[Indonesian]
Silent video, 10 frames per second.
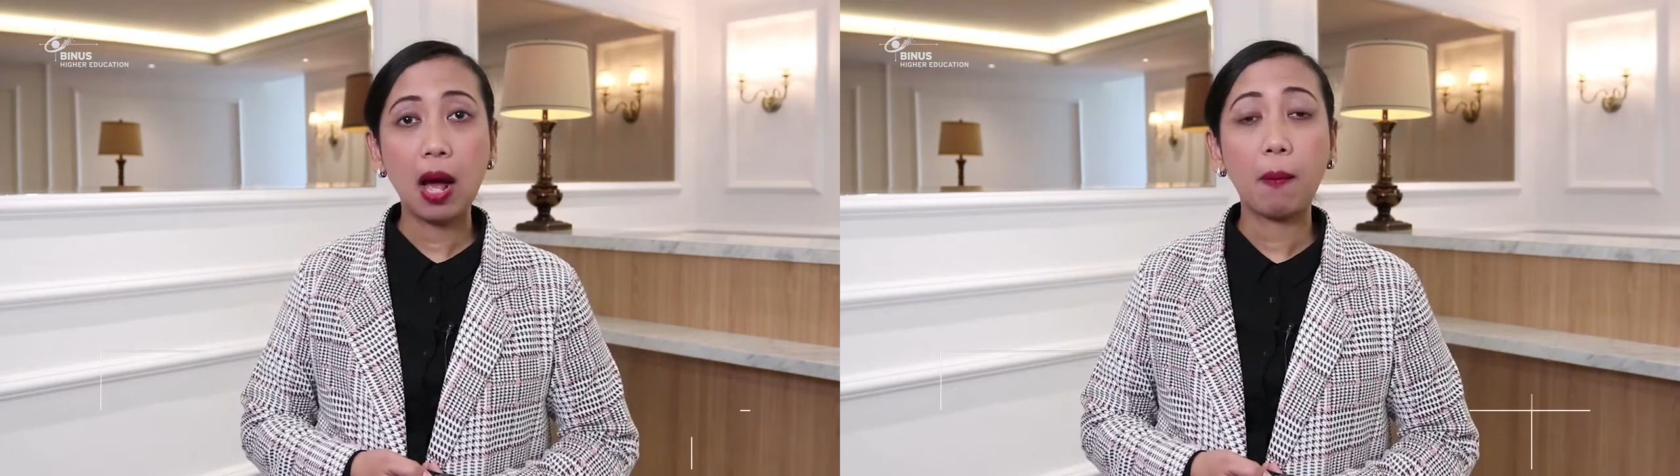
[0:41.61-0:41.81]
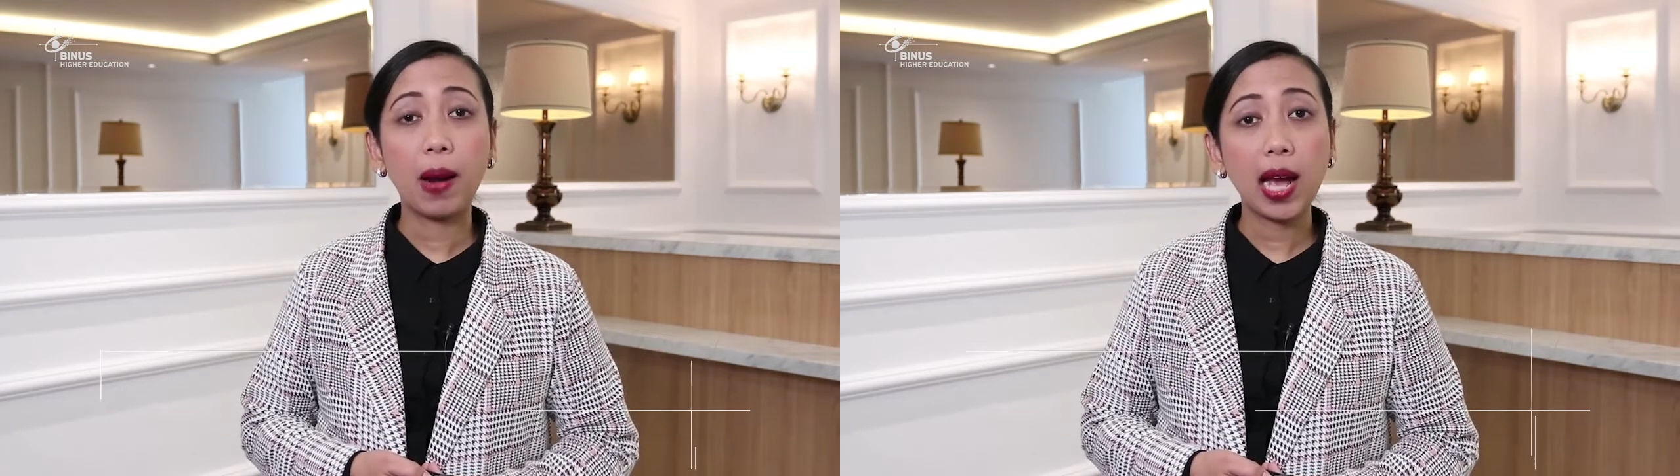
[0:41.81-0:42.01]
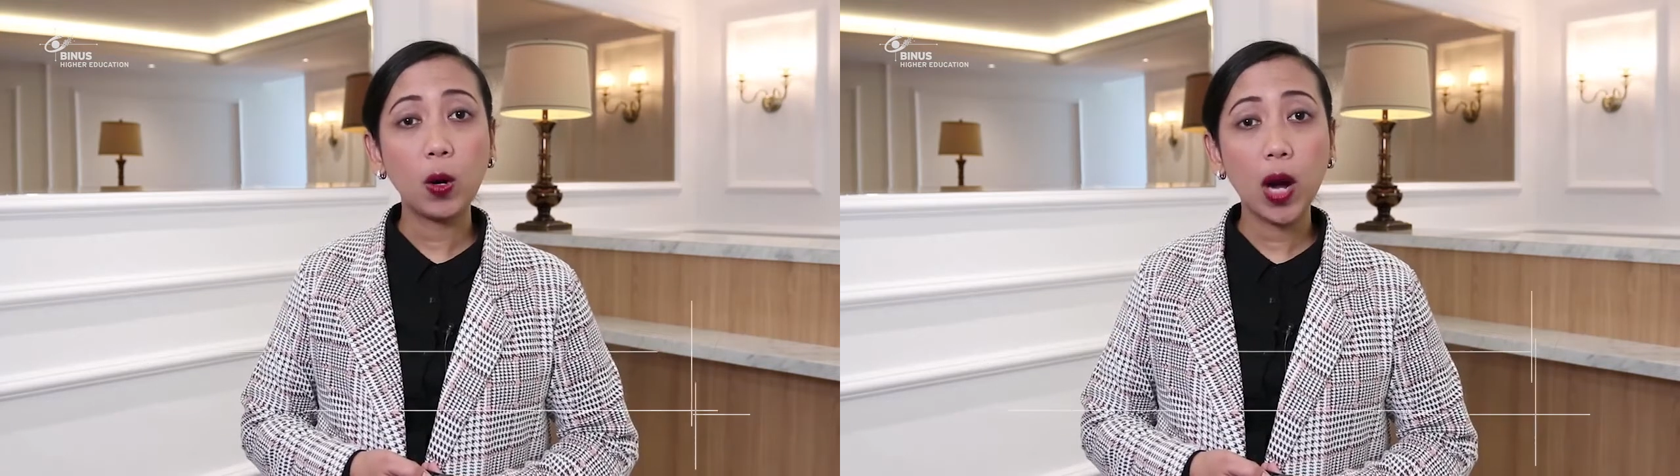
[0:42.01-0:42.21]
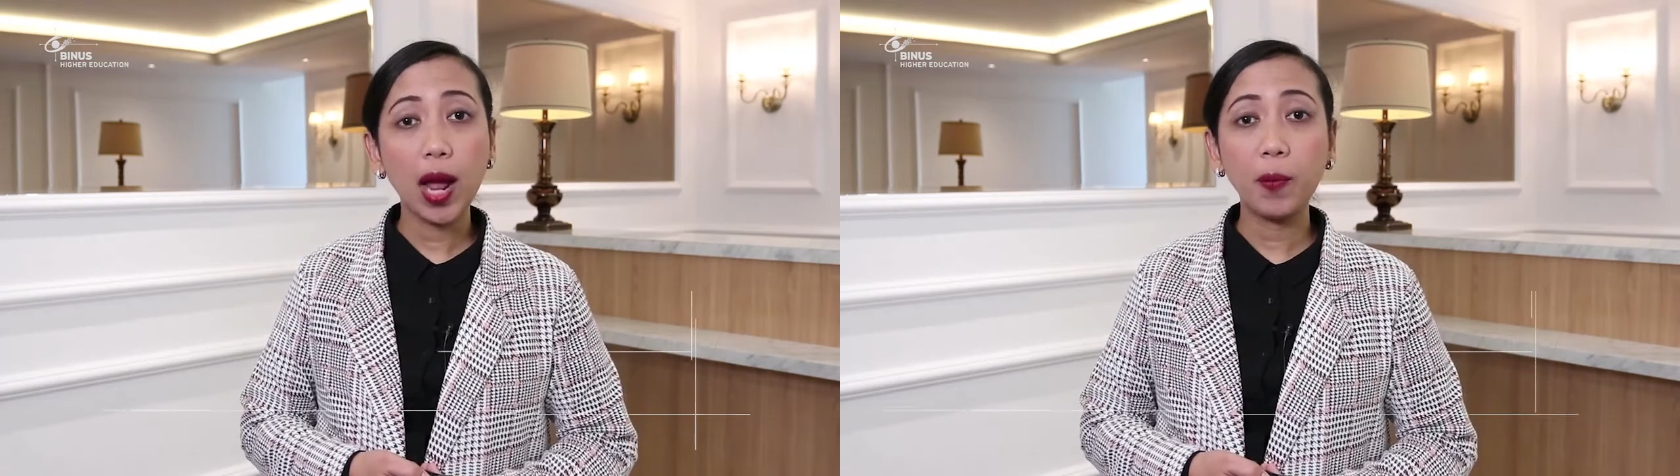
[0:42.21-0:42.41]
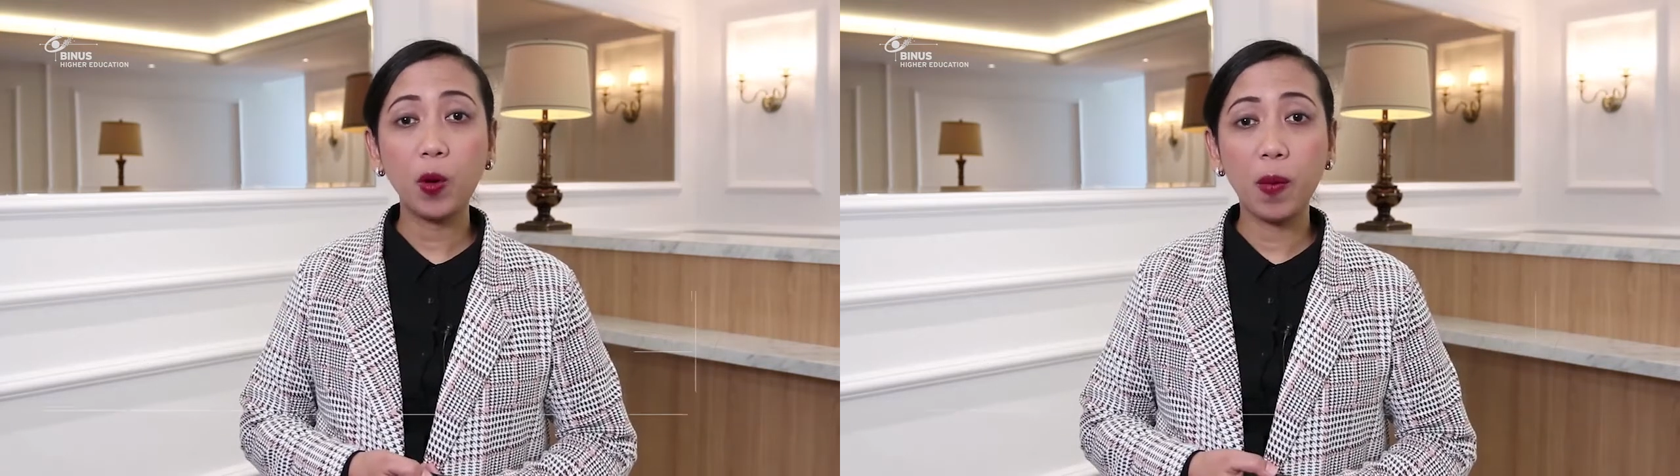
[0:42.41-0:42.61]

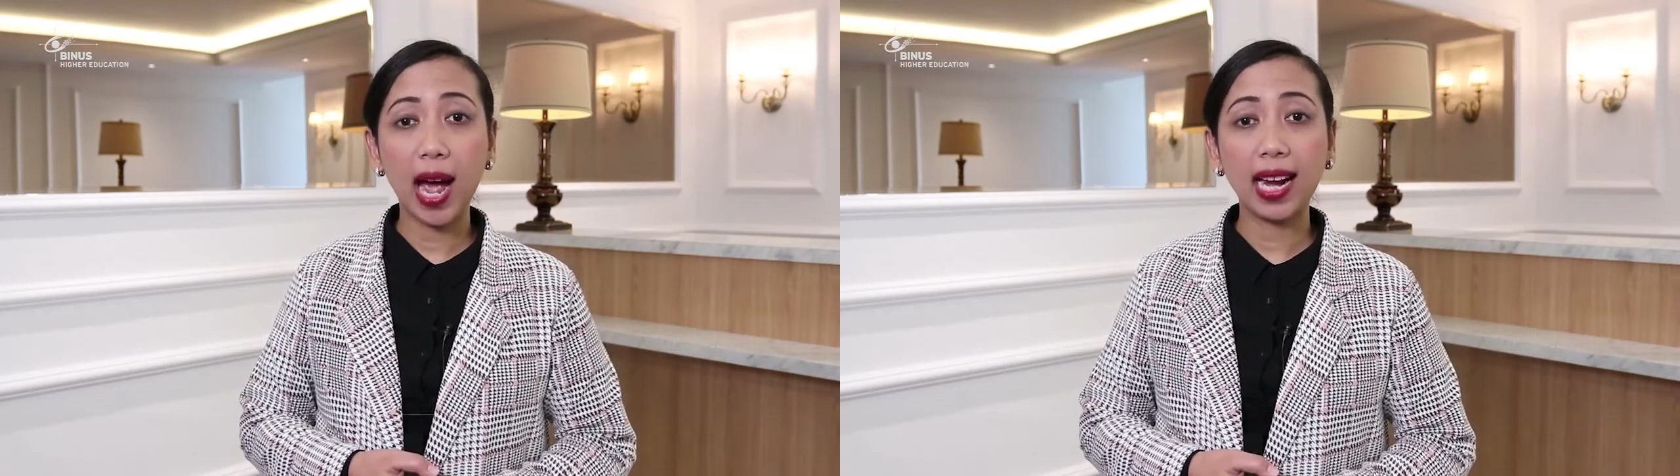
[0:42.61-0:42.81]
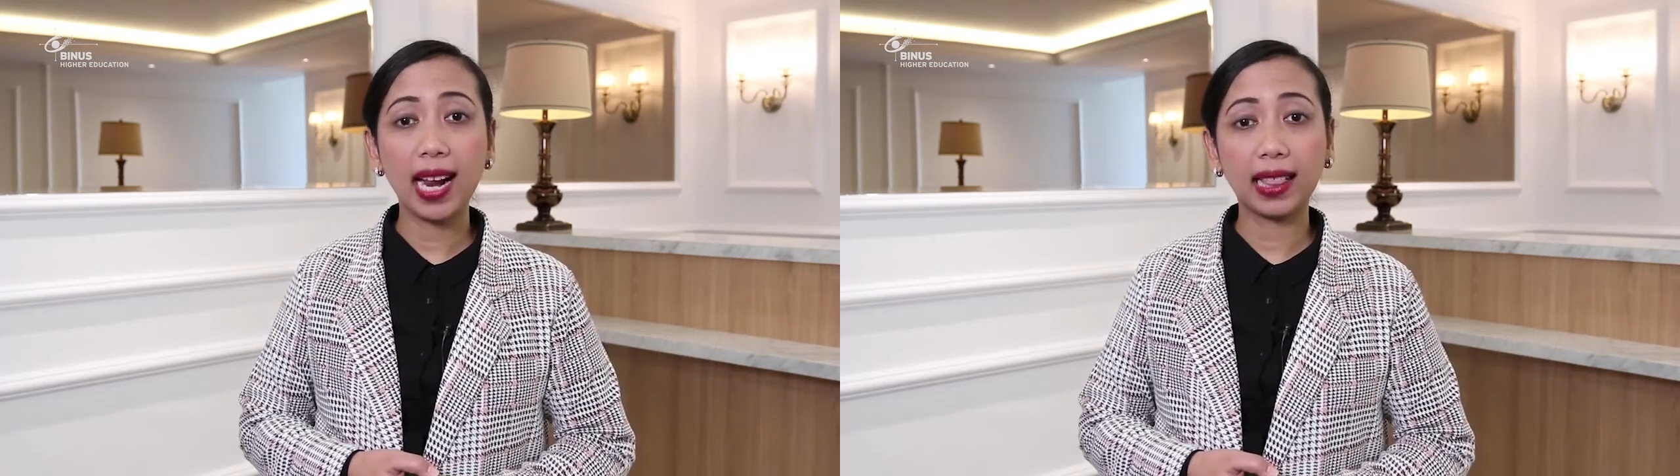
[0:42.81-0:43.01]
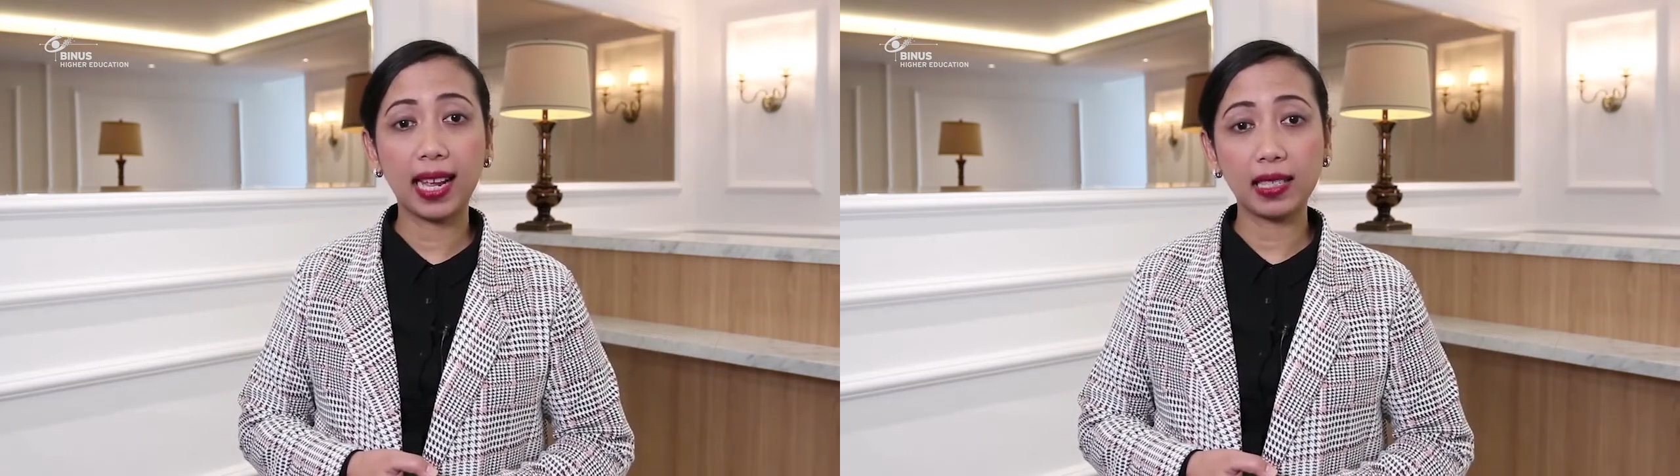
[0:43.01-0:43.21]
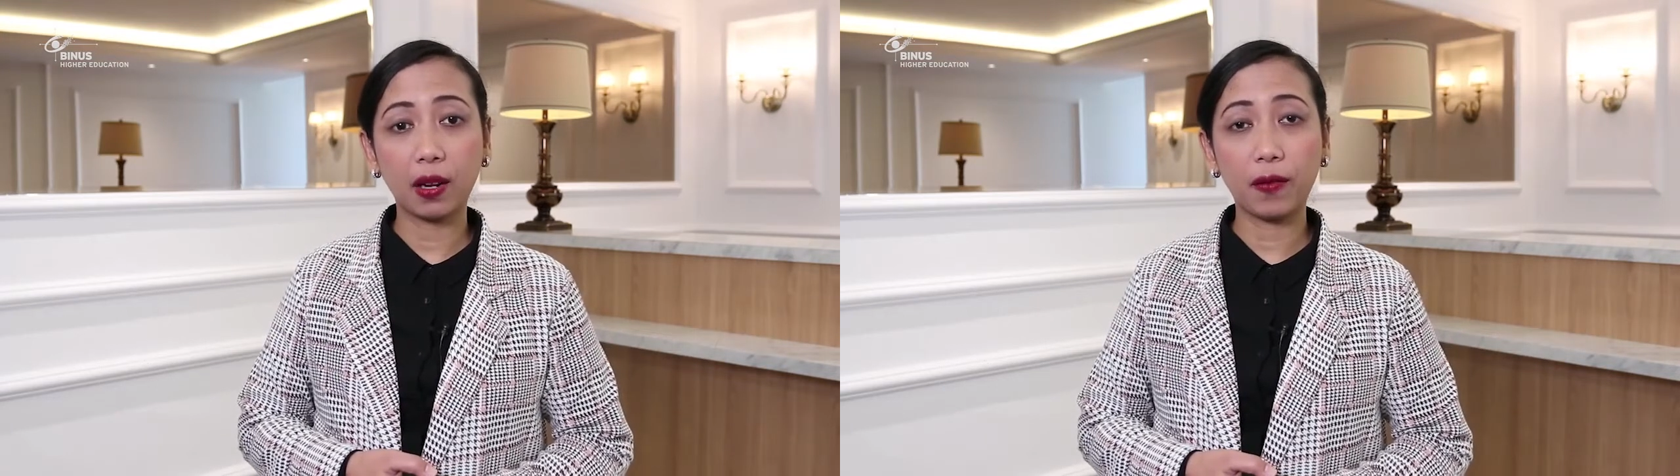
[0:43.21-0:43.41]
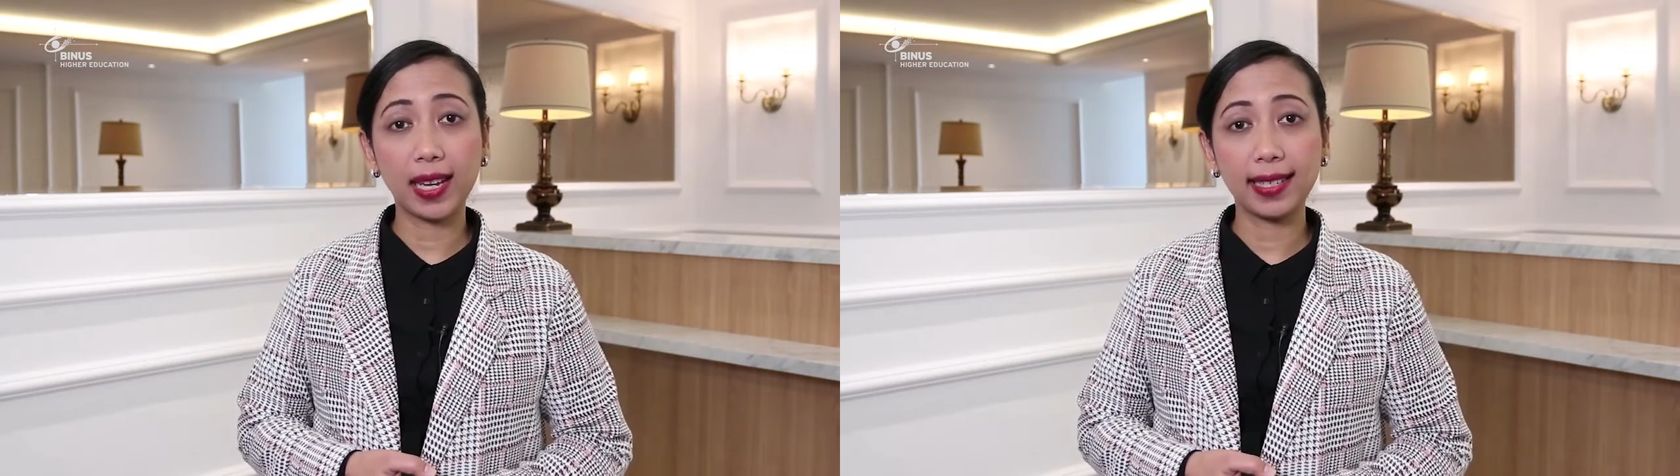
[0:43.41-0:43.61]
melakukan perubahan data
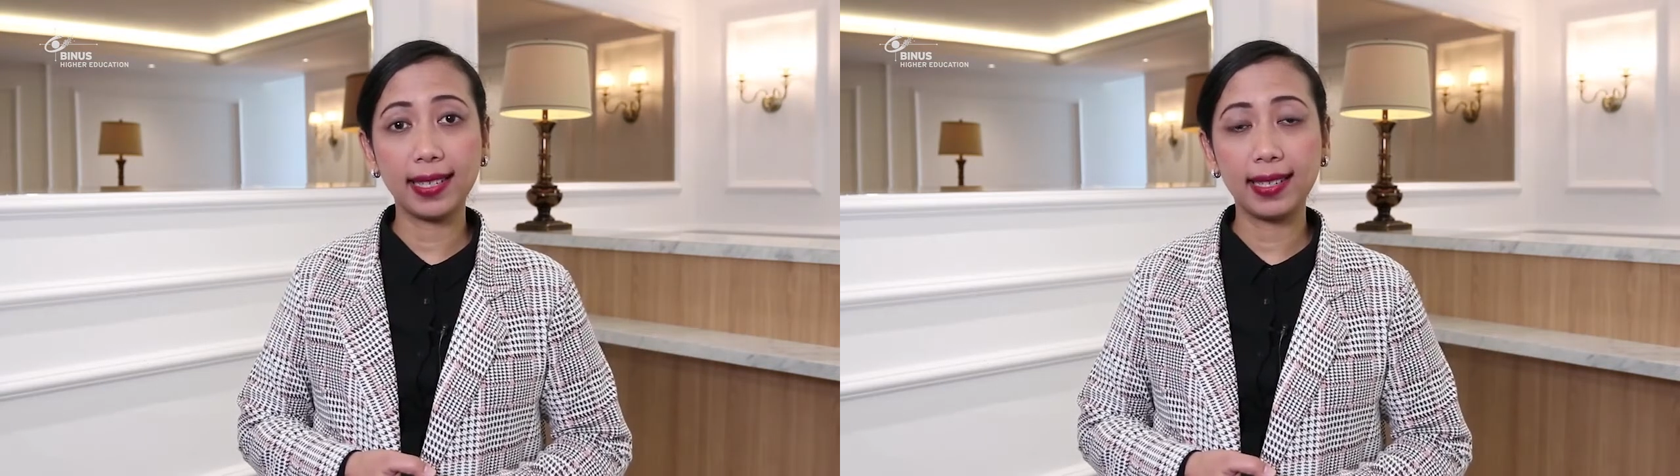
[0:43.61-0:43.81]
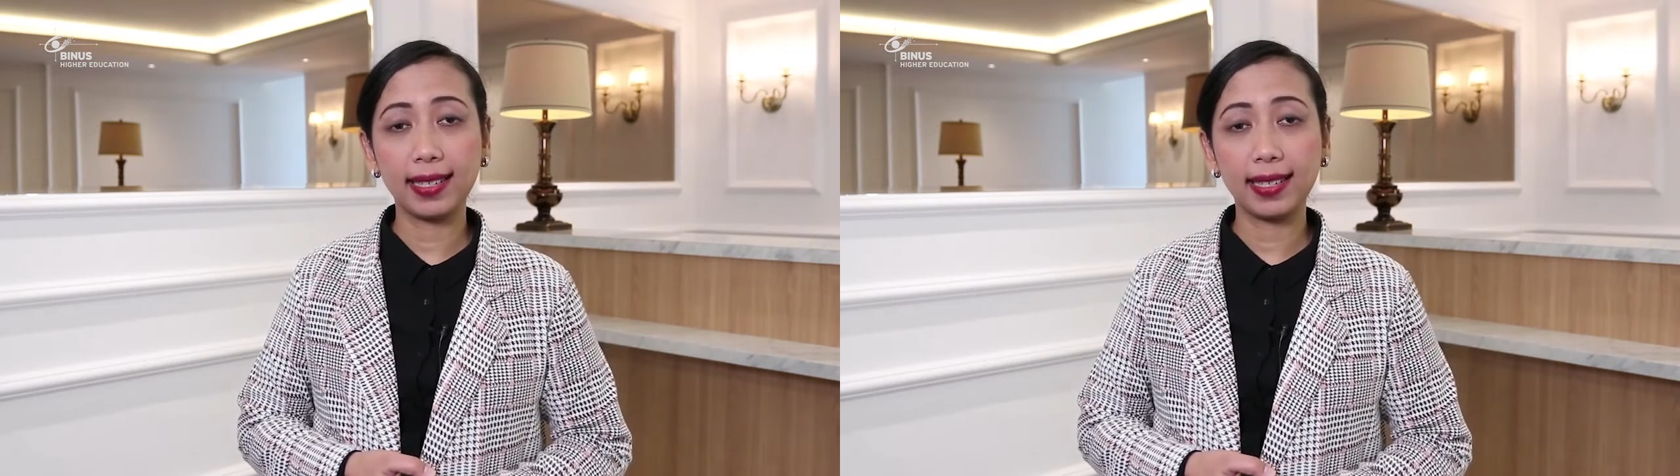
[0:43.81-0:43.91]
reservasi.